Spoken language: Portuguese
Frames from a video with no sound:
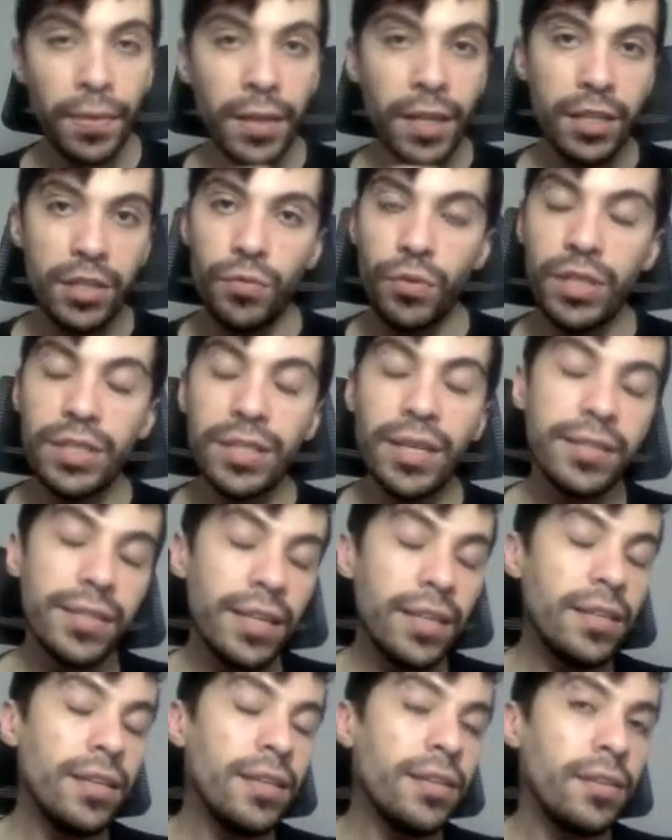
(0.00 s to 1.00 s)
Se você, se,
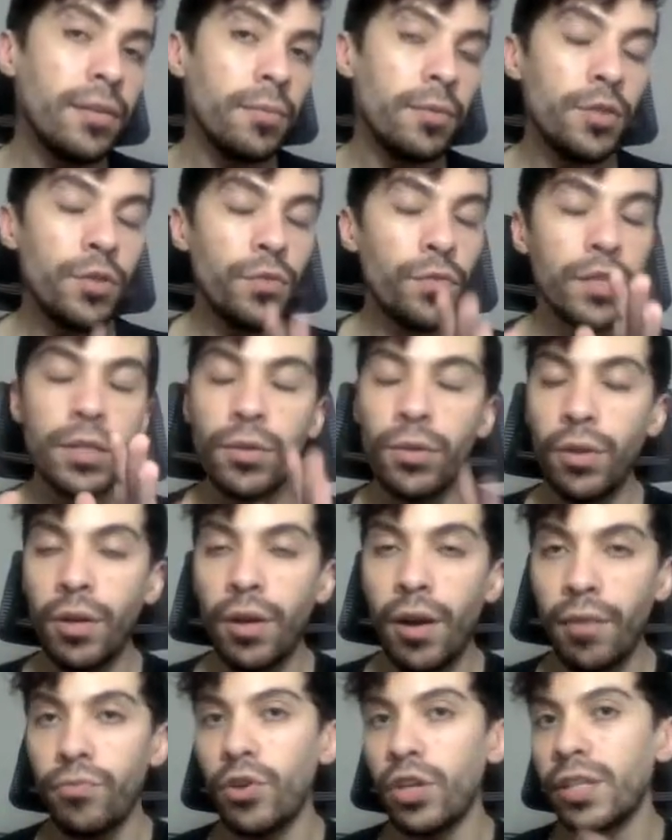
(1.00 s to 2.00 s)
ele, se você
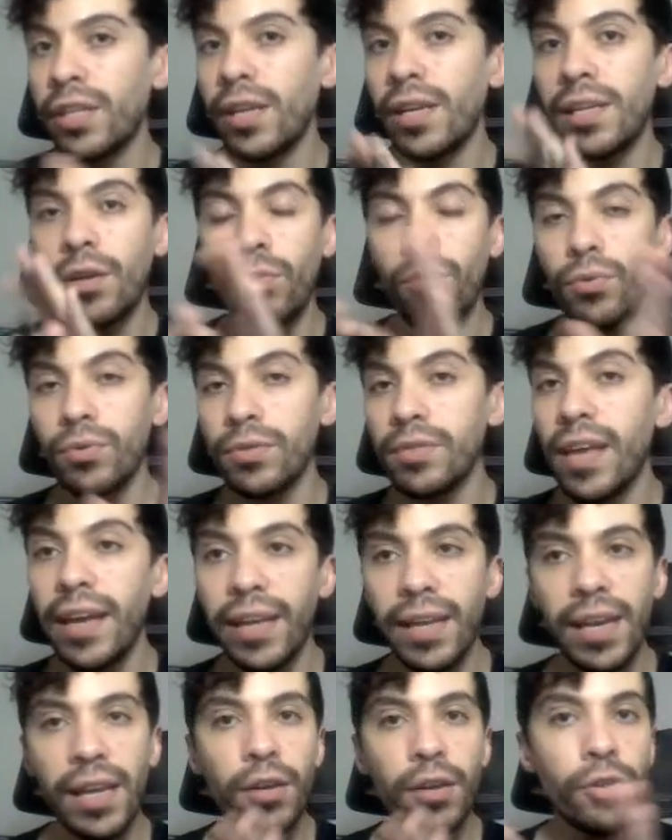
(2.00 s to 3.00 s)
colocar uma foto que ele não
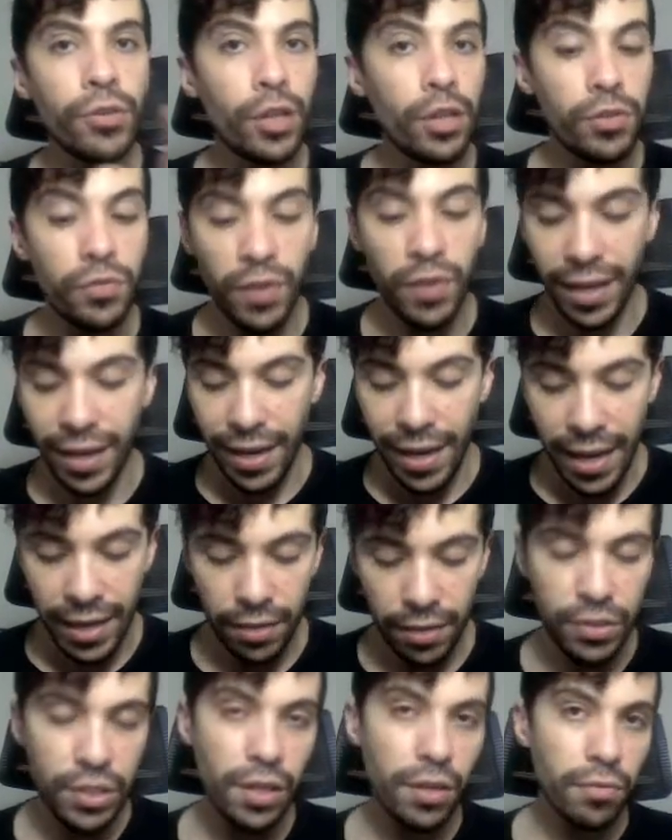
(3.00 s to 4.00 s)
consegue ler, não identifica
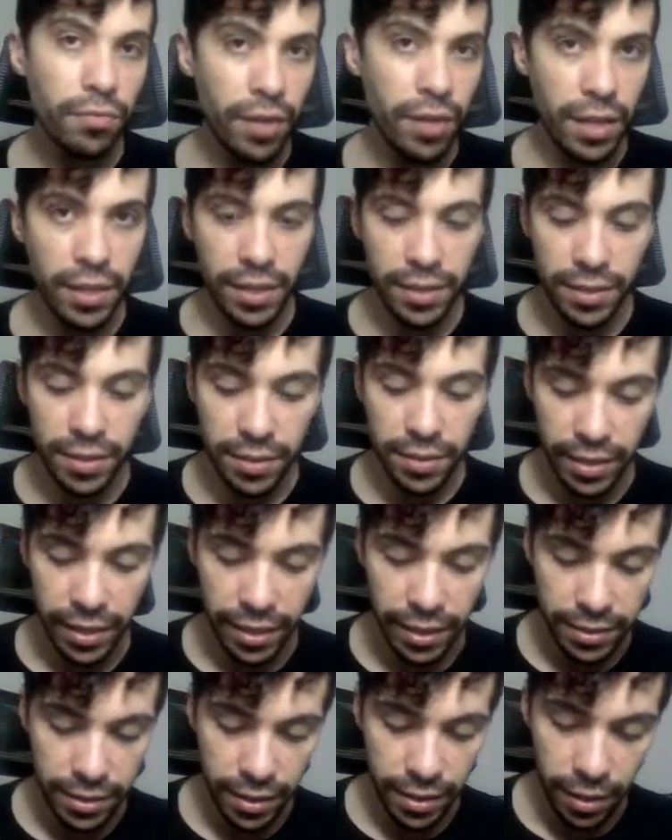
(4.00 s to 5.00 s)
nada, você não vai ter esses
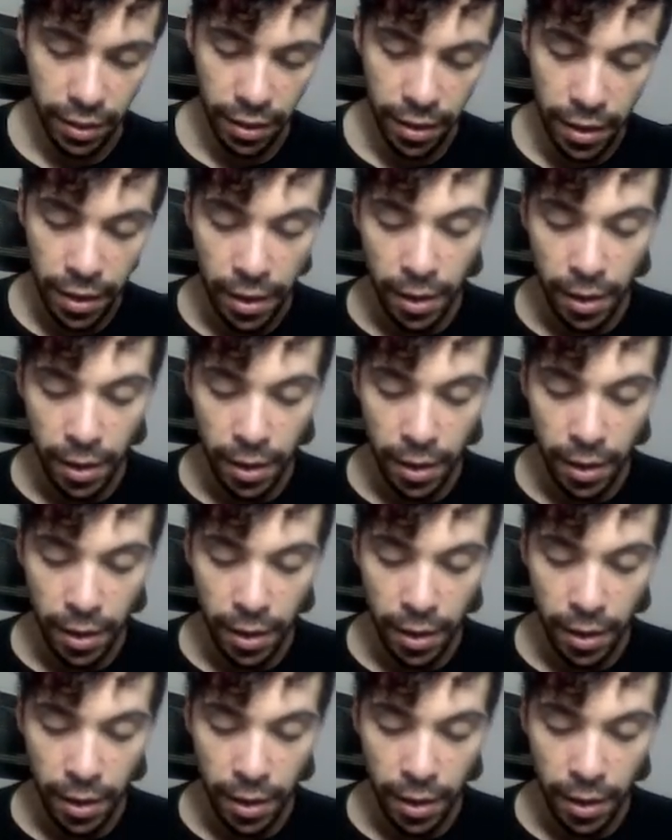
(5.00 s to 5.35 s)
três aqui.